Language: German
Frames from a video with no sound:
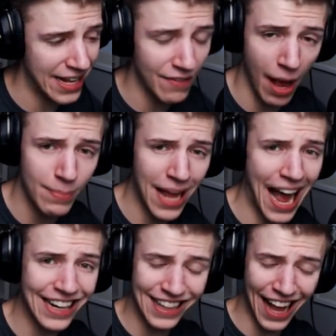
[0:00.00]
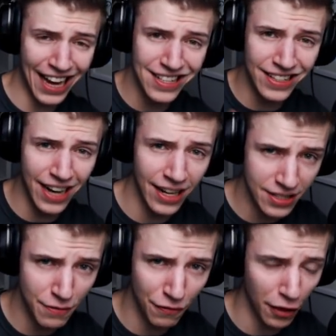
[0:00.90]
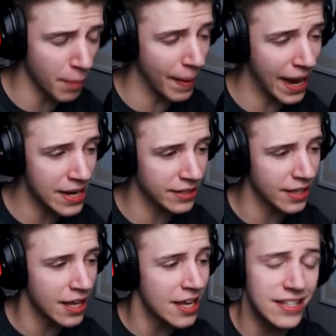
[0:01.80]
denn wir haben ja Akt 1 in der letzten Folge beendet,